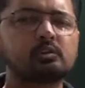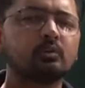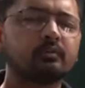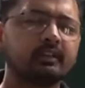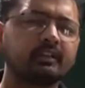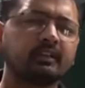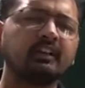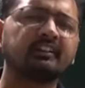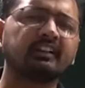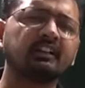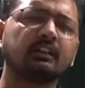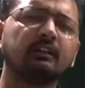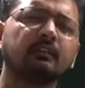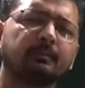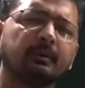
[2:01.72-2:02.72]
सोल्व करने के लिए
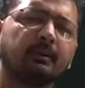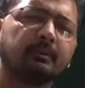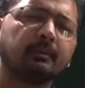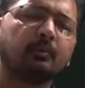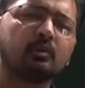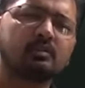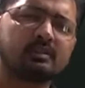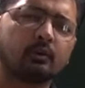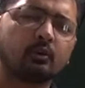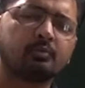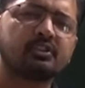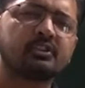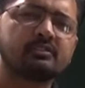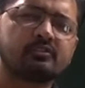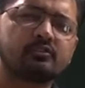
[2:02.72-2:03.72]
टेंथ लेवल पे आपने बहुत सारे
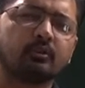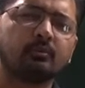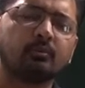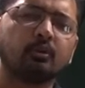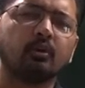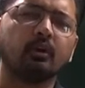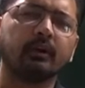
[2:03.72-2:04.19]
ऑप्शन जो हैं वो